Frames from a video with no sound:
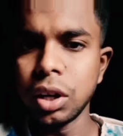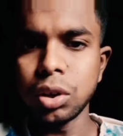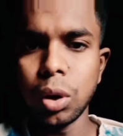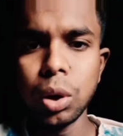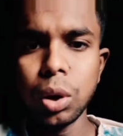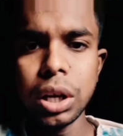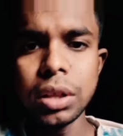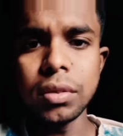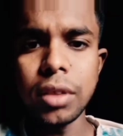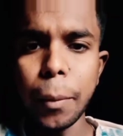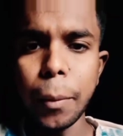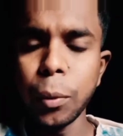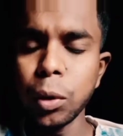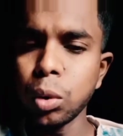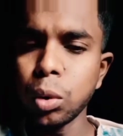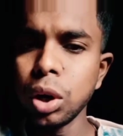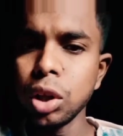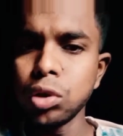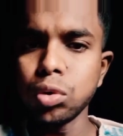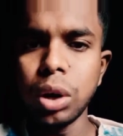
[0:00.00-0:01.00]
সঙ্গে সাপোর্ট
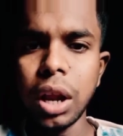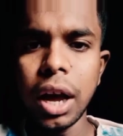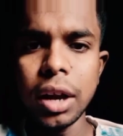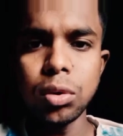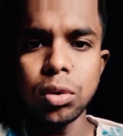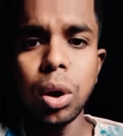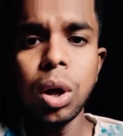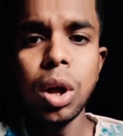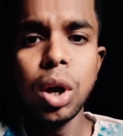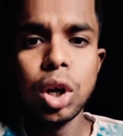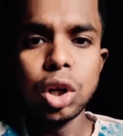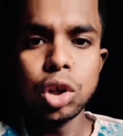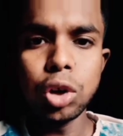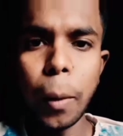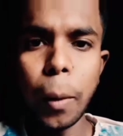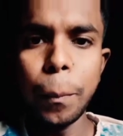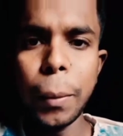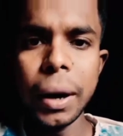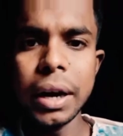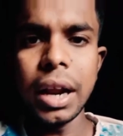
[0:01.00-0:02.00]
করে চলে আসো
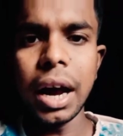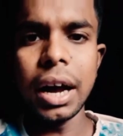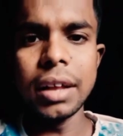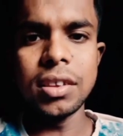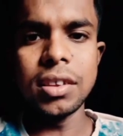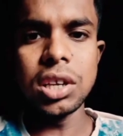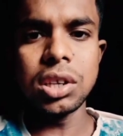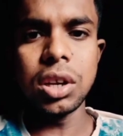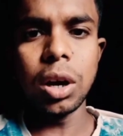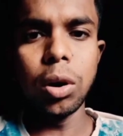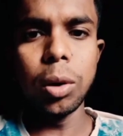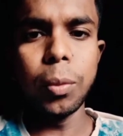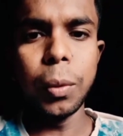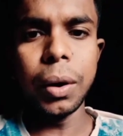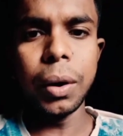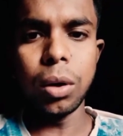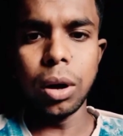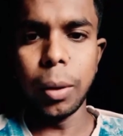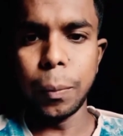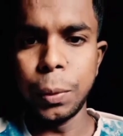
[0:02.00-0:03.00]
সববার টাকার চেষ্টা করবো
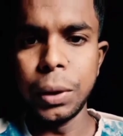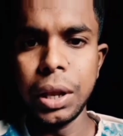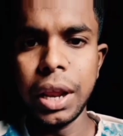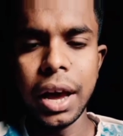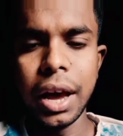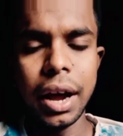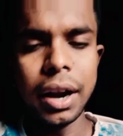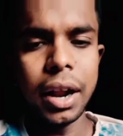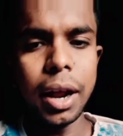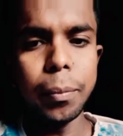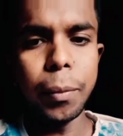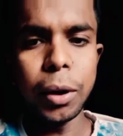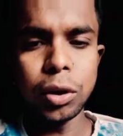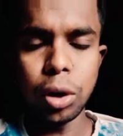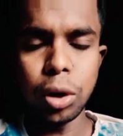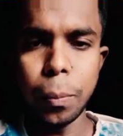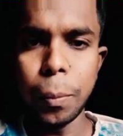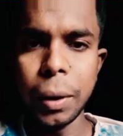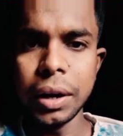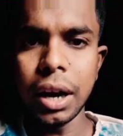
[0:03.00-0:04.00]
ফিরে আনার বা
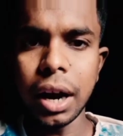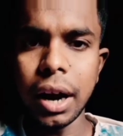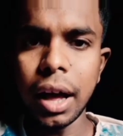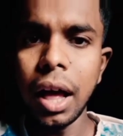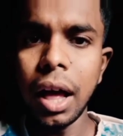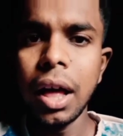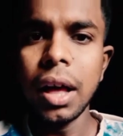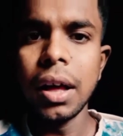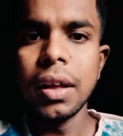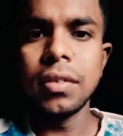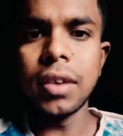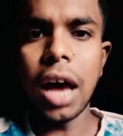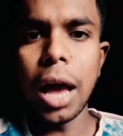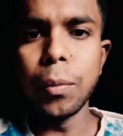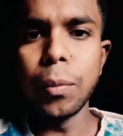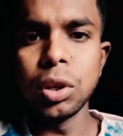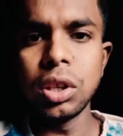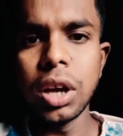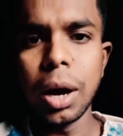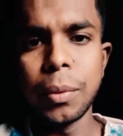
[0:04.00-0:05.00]
সব্বার টাকা
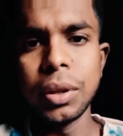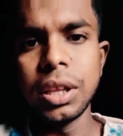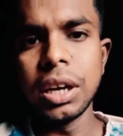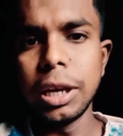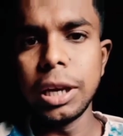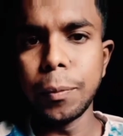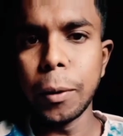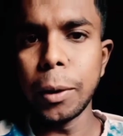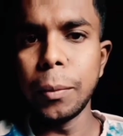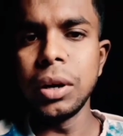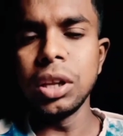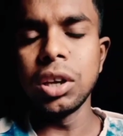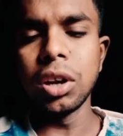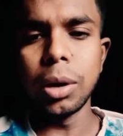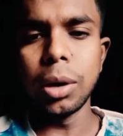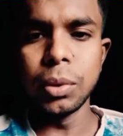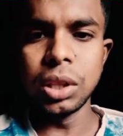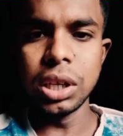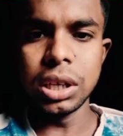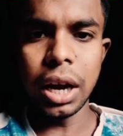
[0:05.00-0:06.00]
চাইবো যে আমাদের ডিপার্টমেন্ট যেন
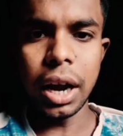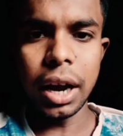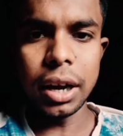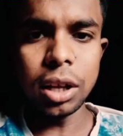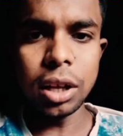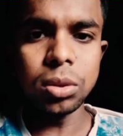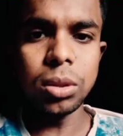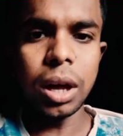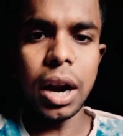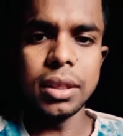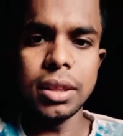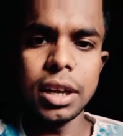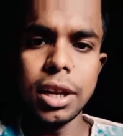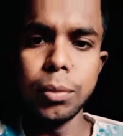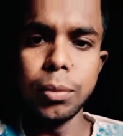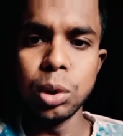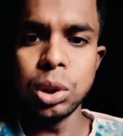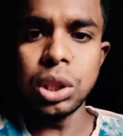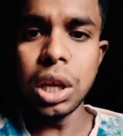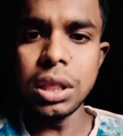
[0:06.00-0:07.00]
আমাদের টাকাটা
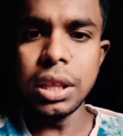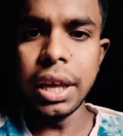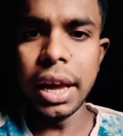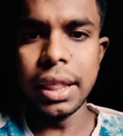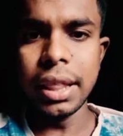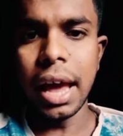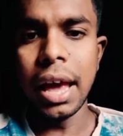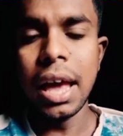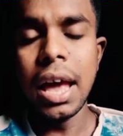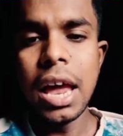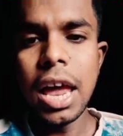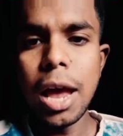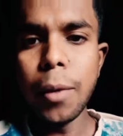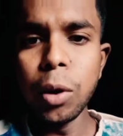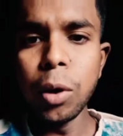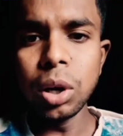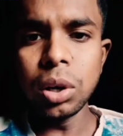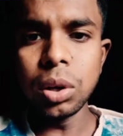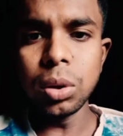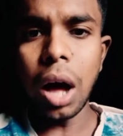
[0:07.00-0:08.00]
তাড়াতাড়ির মধ্যে দিয়ে দেয়
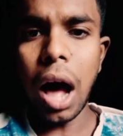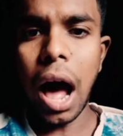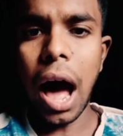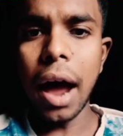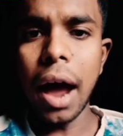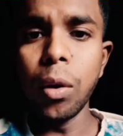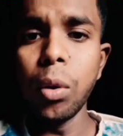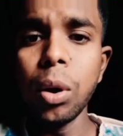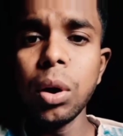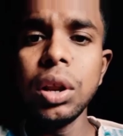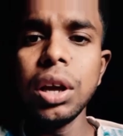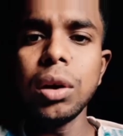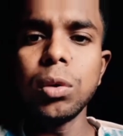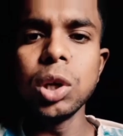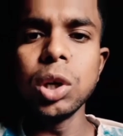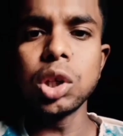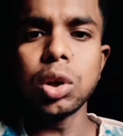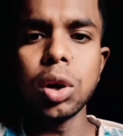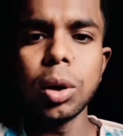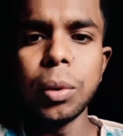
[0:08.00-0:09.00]
এবং আরও
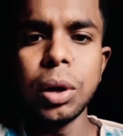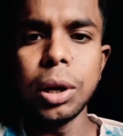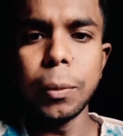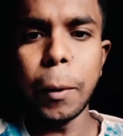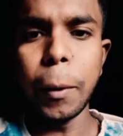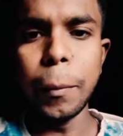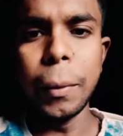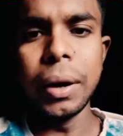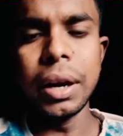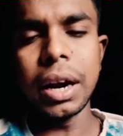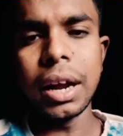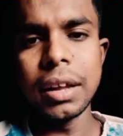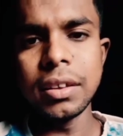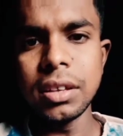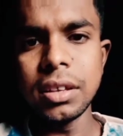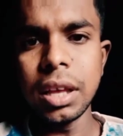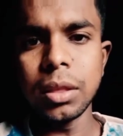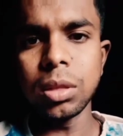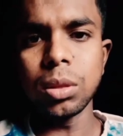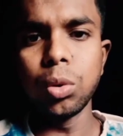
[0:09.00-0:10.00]
রিকোয়েস্ট করবো ডিপার্টমেন্টের কাছে
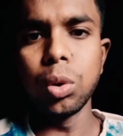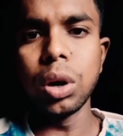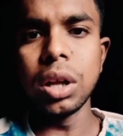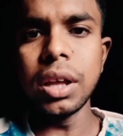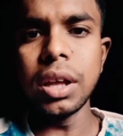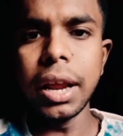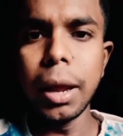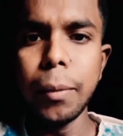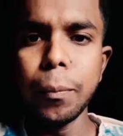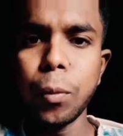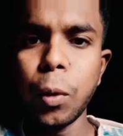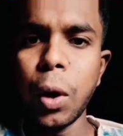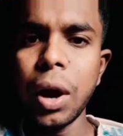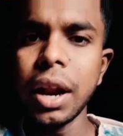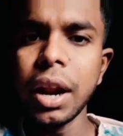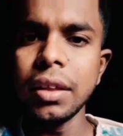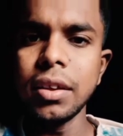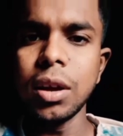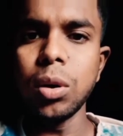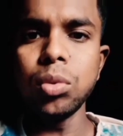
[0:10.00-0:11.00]
যে ওনাদের
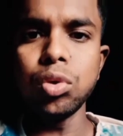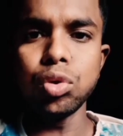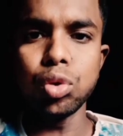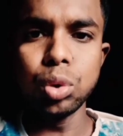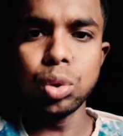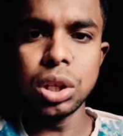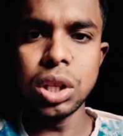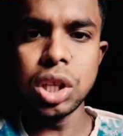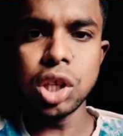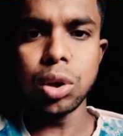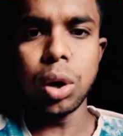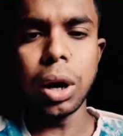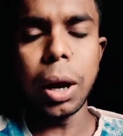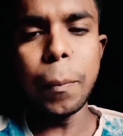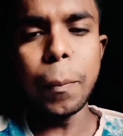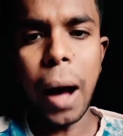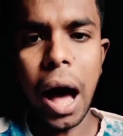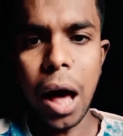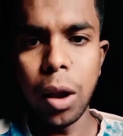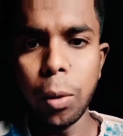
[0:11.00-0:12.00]
এমপ্লয়িরা যেন স্টুডেন্টদের সঙ্গে
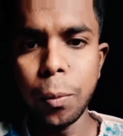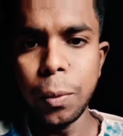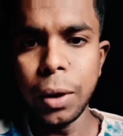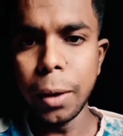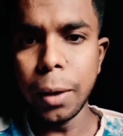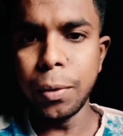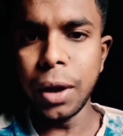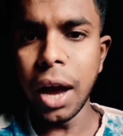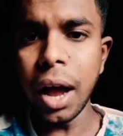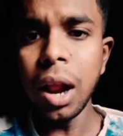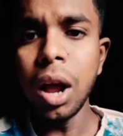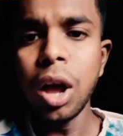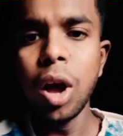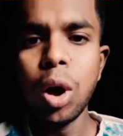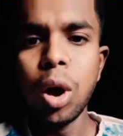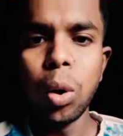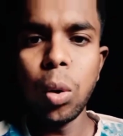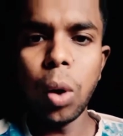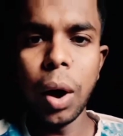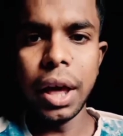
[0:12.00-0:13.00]
ভালো বিহেভিয়ার
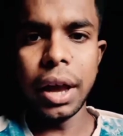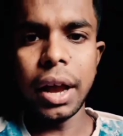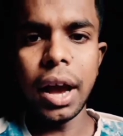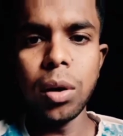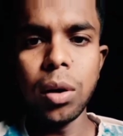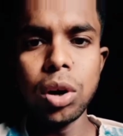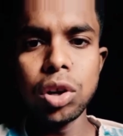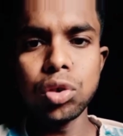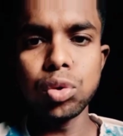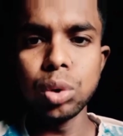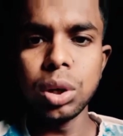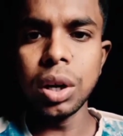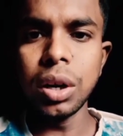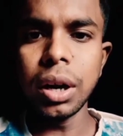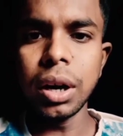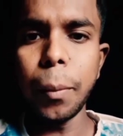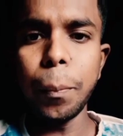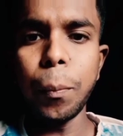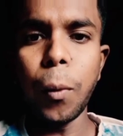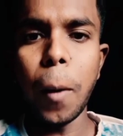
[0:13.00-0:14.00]
করে কেননা
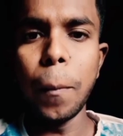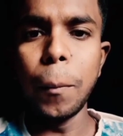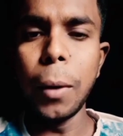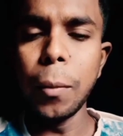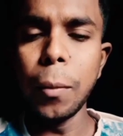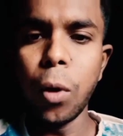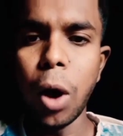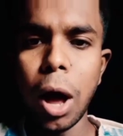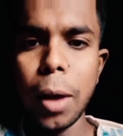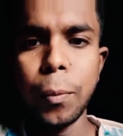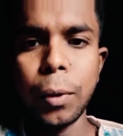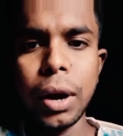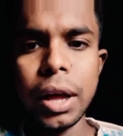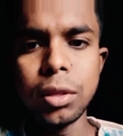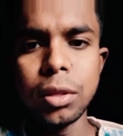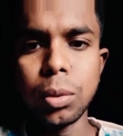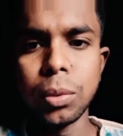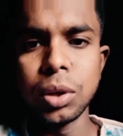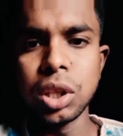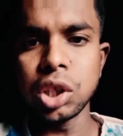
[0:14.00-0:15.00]
স্টুডেন্টরা প্রবলেম হয়
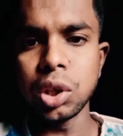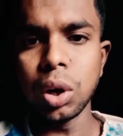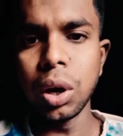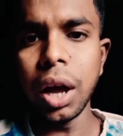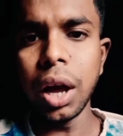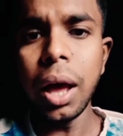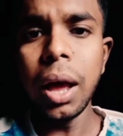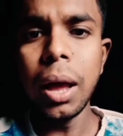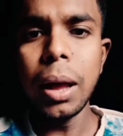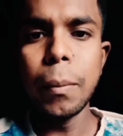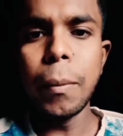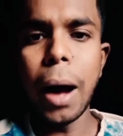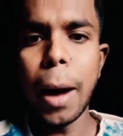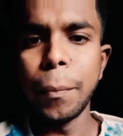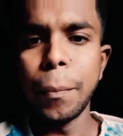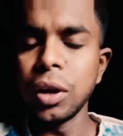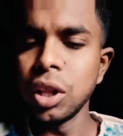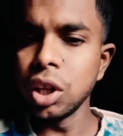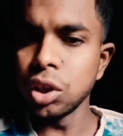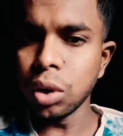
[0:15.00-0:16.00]
বলেই তোমাদের সঙ্গে বা
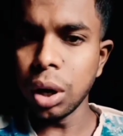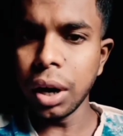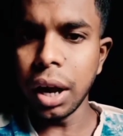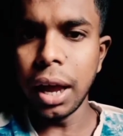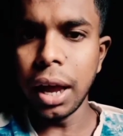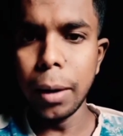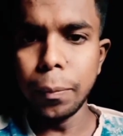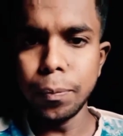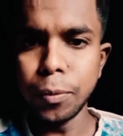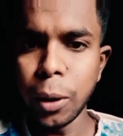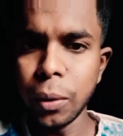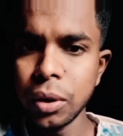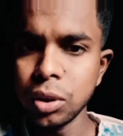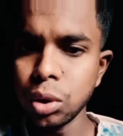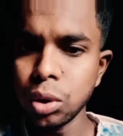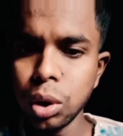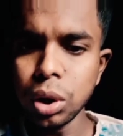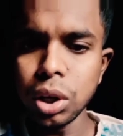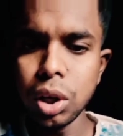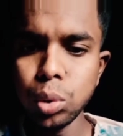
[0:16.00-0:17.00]
আপনাদের সঙ্গে হেল্প চাওয়ার
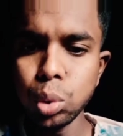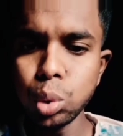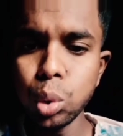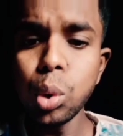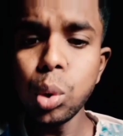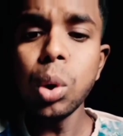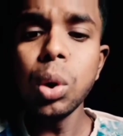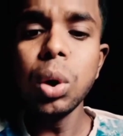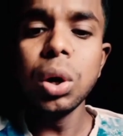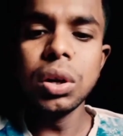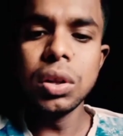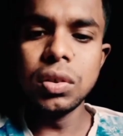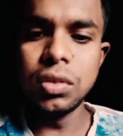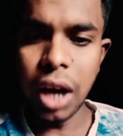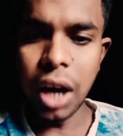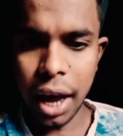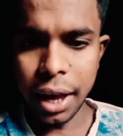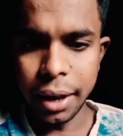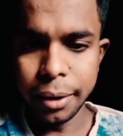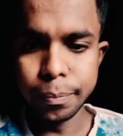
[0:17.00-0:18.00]
জন্য কিন্তু
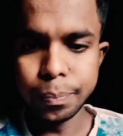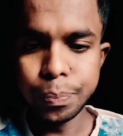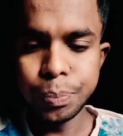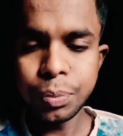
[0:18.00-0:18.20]
যায়